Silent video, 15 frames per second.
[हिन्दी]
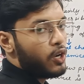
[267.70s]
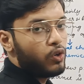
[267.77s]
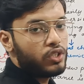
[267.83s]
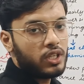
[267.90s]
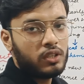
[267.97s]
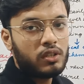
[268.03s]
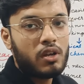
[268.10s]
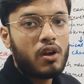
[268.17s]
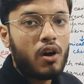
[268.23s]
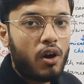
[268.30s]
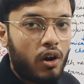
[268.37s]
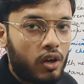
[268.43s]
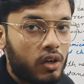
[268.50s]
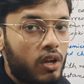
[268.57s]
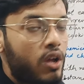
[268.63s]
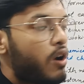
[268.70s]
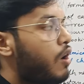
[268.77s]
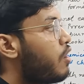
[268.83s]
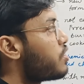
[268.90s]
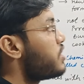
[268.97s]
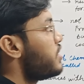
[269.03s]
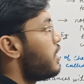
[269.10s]
हाइड्रोजन और
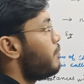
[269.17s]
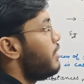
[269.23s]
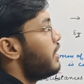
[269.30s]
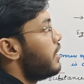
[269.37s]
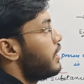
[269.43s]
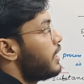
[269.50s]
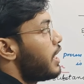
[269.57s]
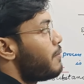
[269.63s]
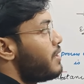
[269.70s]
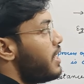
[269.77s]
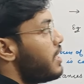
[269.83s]
ऑक्सीजन मिलकर क्या